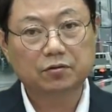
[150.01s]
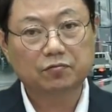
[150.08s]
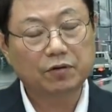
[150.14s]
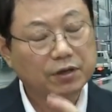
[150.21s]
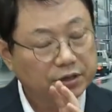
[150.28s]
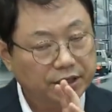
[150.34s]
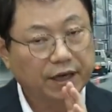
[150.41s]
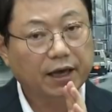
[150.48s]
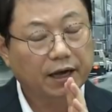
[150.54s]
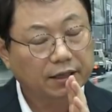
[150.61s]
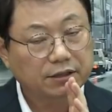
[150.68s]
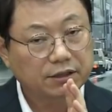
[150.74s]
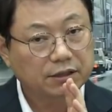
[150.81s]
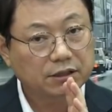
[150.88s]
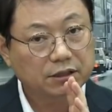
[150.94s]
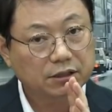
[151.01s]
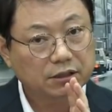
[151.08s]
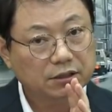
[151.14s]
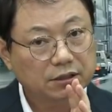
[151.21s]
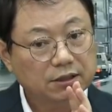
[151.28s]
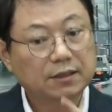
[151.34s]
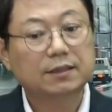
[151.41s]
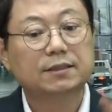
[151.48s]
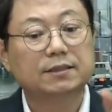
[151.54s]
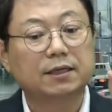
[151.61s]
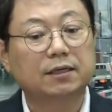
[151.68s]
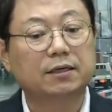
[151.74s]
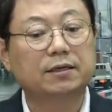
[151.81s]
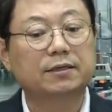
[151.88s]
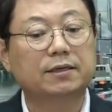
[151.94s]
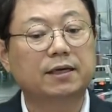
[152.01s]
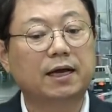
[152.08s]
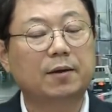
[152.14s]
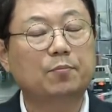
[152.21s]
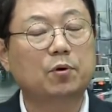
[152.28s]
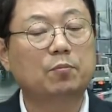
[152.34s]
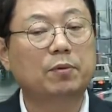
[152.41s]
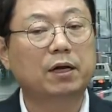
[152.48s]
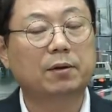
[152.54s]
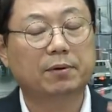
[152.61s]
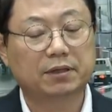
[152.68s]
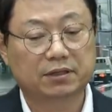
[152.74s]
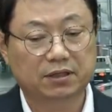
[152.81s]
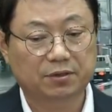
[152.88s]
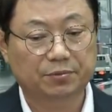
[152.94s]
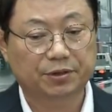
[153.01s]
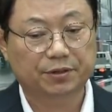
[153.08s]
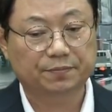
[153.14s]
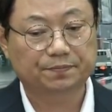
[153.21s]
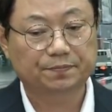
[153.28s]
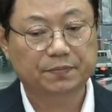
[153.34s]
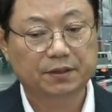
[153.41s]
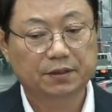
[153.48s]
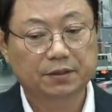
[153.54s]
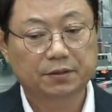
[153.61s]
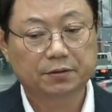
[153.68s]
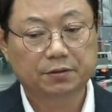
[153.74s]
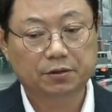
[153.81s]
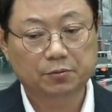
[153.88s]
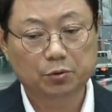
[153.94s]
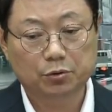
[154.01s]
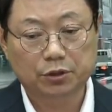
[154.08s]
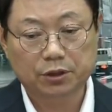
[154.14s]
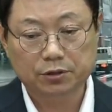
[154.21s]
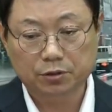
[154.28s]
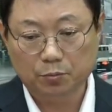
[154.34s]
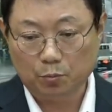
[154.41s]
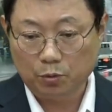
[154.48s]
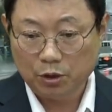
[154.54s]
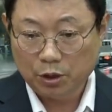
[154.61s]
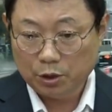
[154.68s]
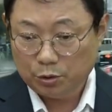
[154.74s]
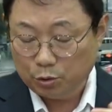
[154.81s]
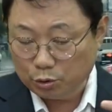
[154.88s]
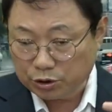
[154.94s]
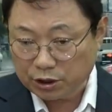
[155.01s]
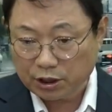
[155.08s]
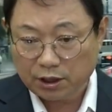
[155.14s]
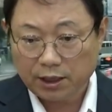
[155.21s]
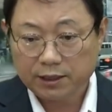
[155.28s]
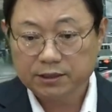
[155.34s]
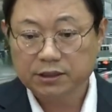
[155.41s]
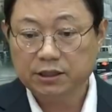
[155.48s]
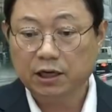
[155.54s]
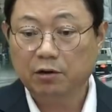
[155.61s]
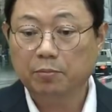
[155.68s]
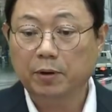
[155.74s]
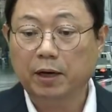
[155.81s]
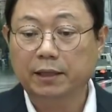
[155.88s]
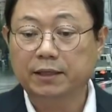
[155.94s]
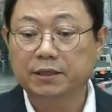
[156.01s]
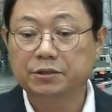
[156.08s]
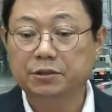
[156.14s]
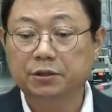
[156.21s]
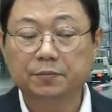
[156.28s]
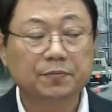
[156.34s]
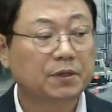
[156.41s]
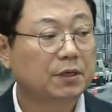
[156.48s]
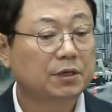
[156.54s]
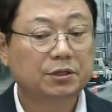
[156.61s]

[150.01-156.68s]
왜 느리게 가지? 생각을 한 번만 해봤더라면 그럼 요차, 요차 아직 시야 확보가 안 되죠?